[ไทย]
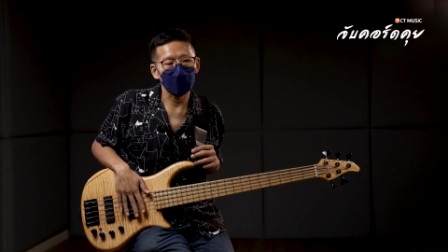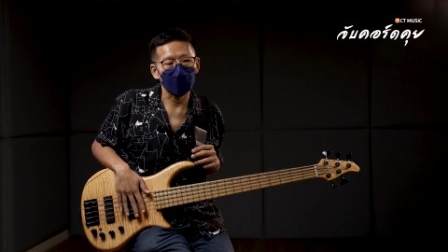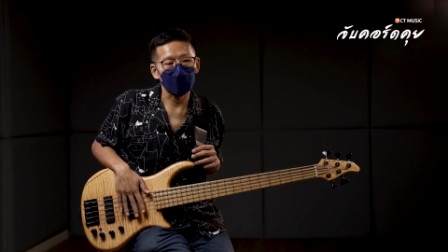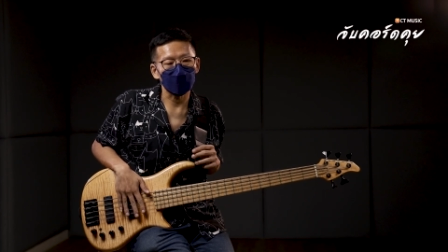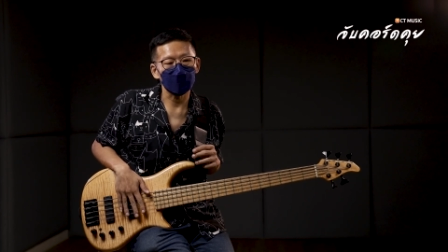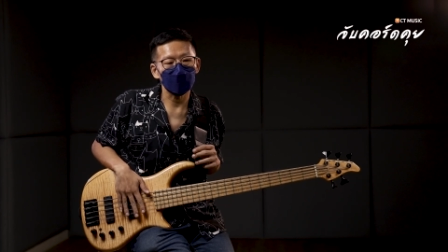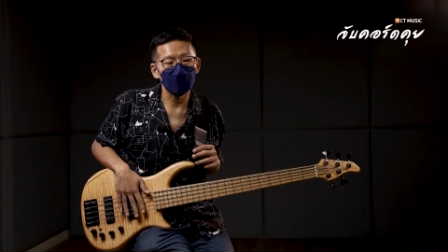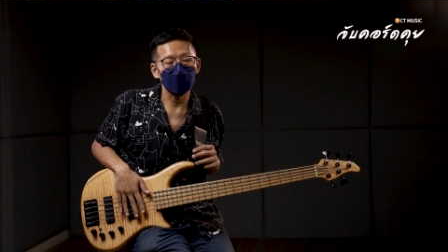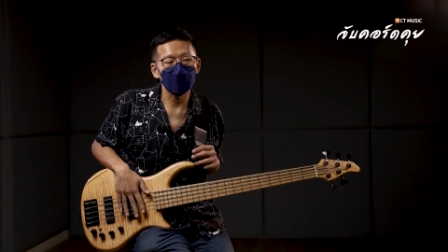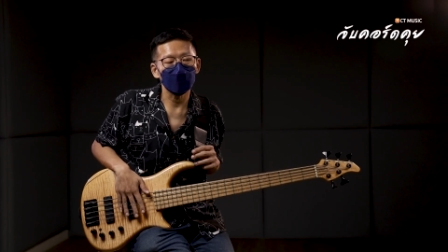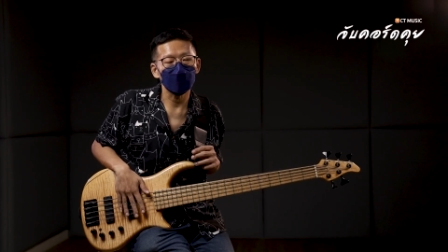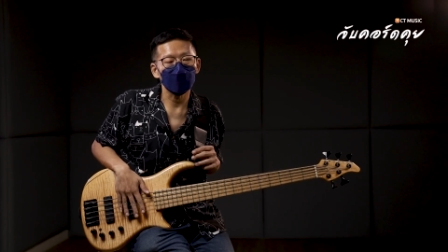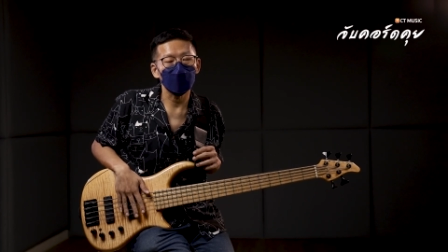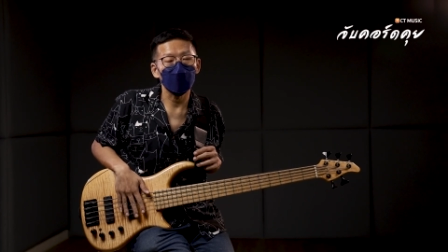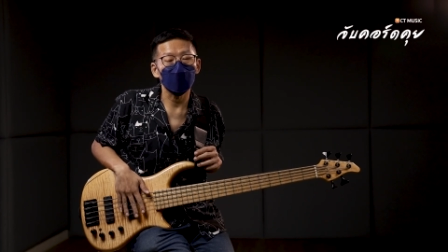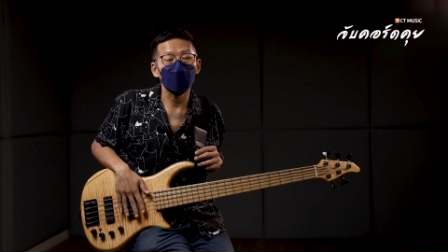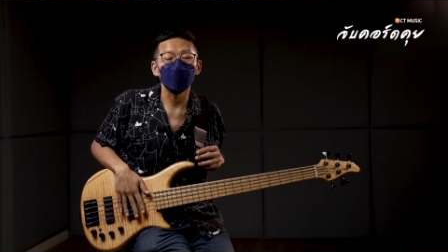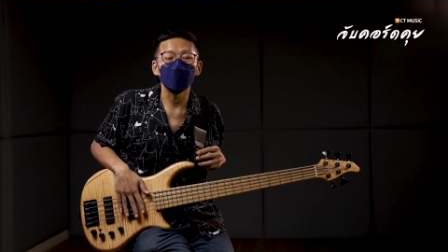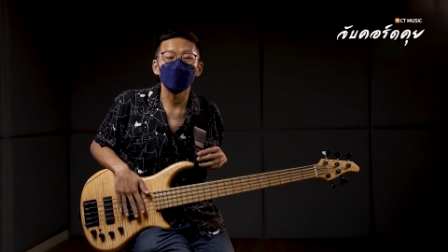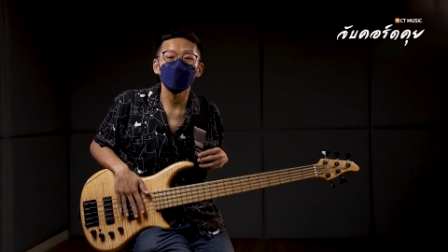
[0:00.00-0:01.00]
อัดเพลงใน
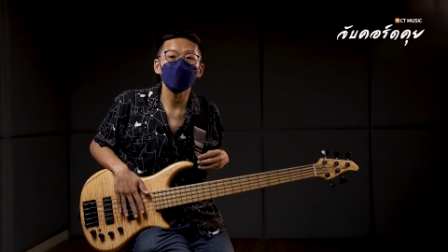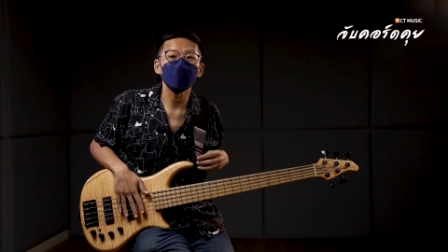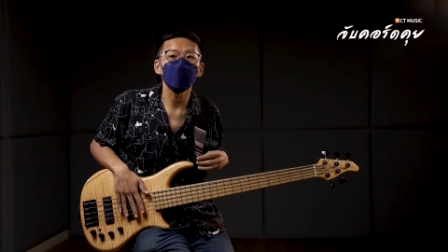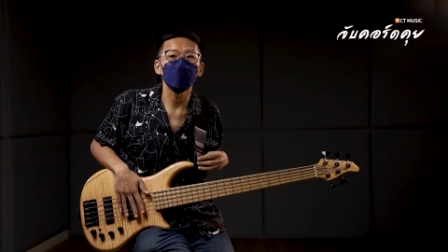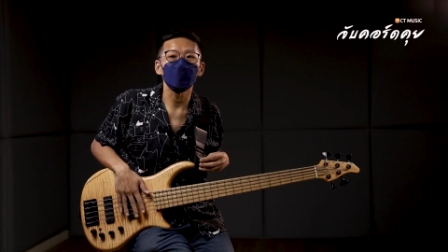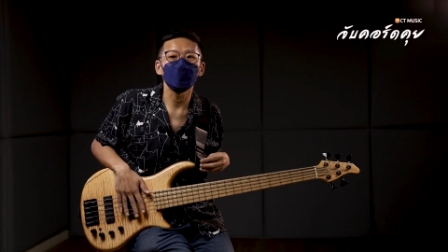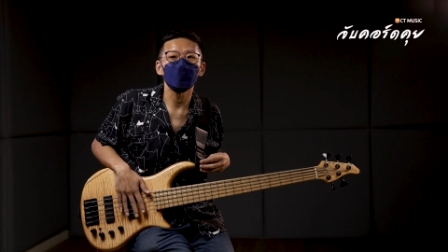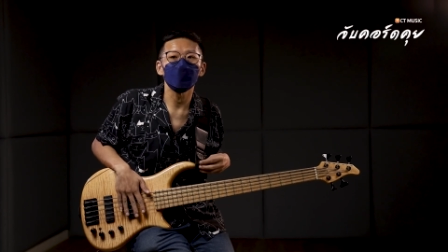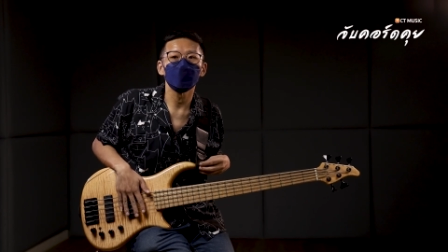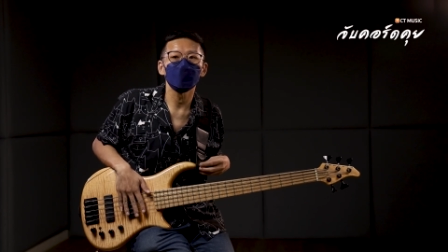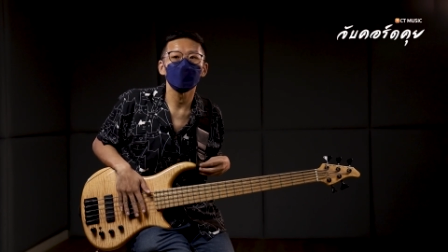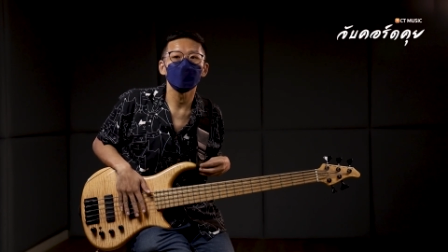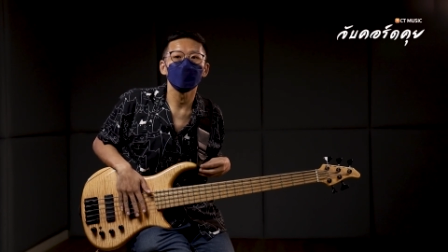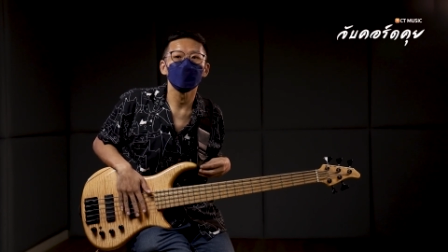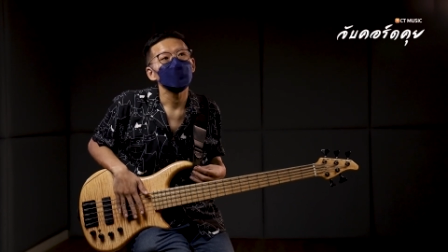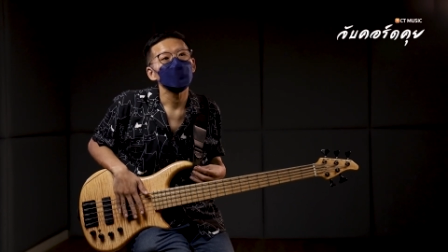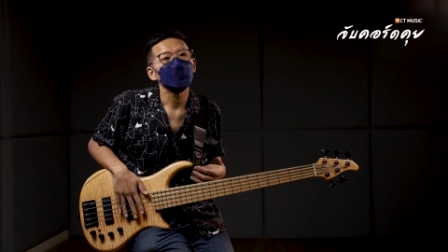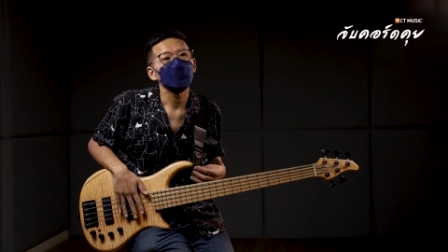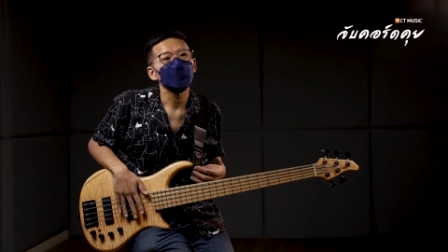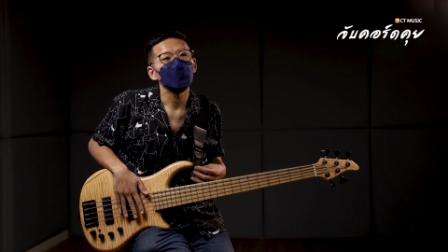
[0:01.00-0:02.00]
RS ครับ
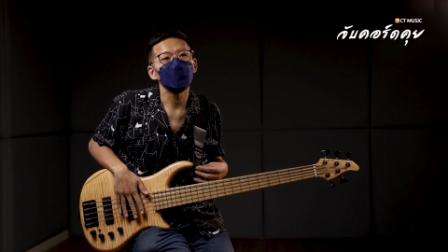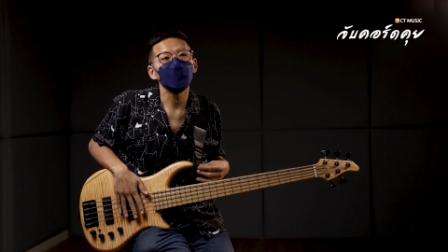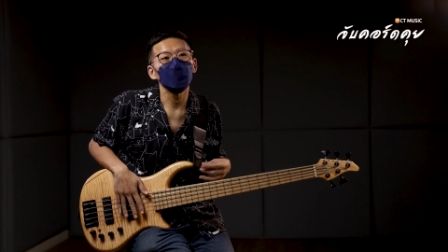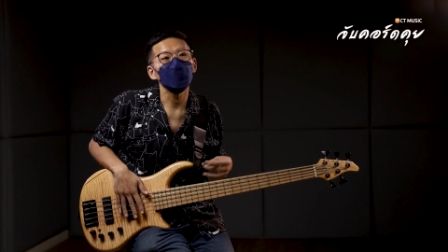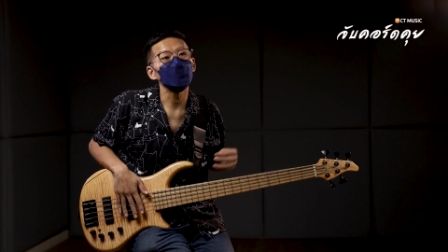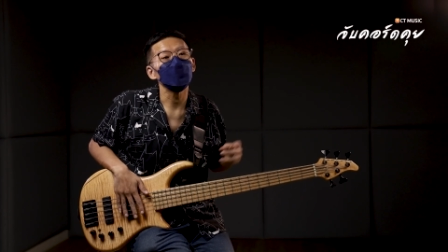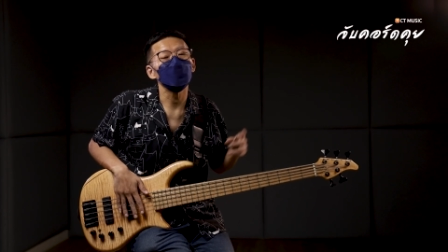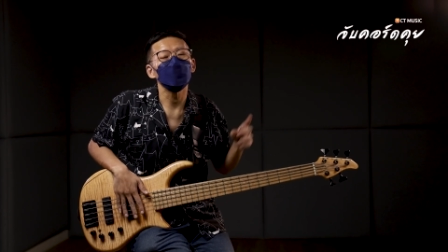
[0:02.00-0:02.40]
มัน